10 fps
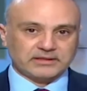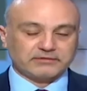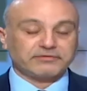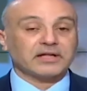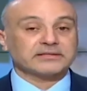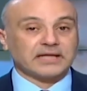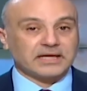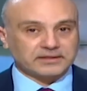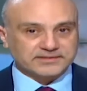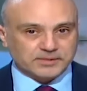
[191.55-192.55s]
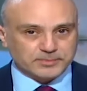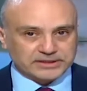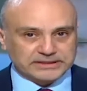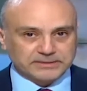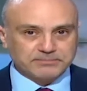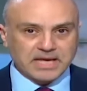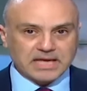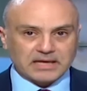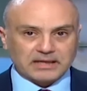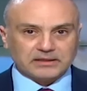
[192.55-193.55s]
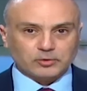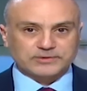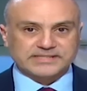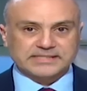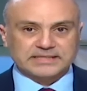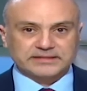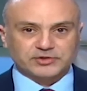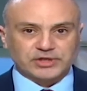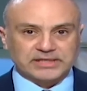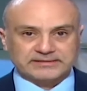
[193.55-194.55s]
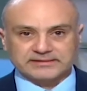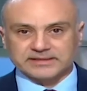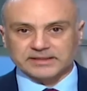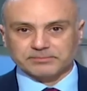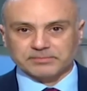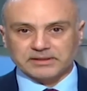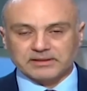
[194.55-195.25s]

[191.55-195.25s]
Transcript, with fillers: فقد حرص إبراهيم على قدسية شهادتهم